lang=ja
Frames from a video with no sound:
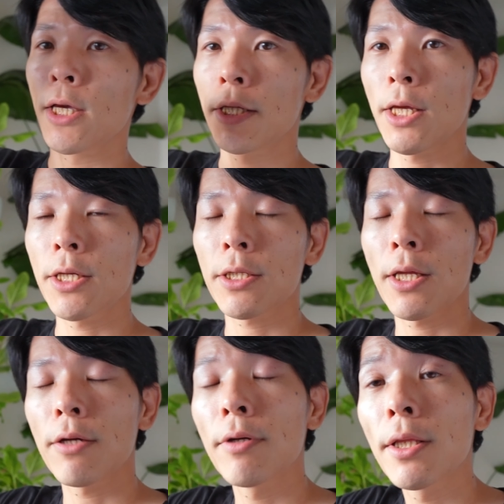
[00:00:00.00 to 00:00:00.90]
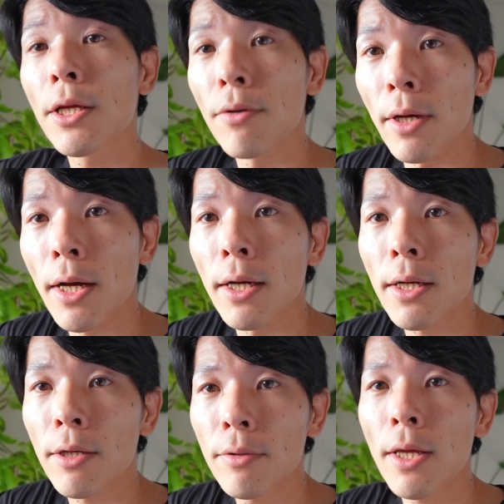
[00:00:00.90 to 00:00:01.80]
否定してくれているような感
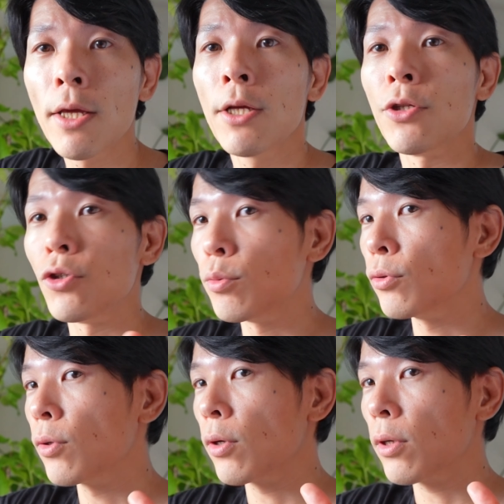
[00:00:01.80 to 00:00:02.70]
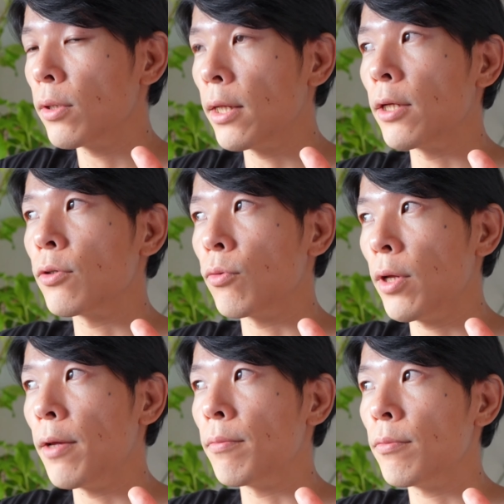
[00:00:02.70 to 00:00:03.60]
覚で、自分の、なんでしょう
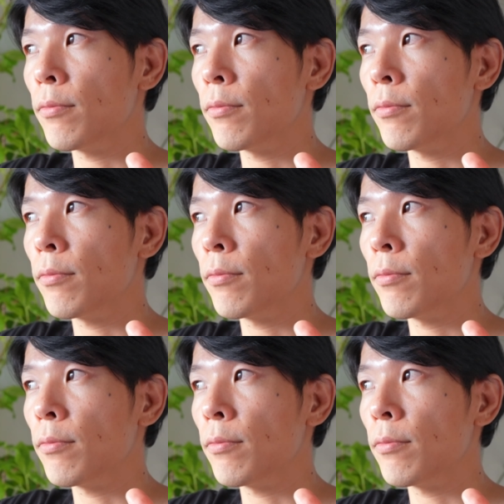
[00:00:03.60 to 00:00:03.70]
ね、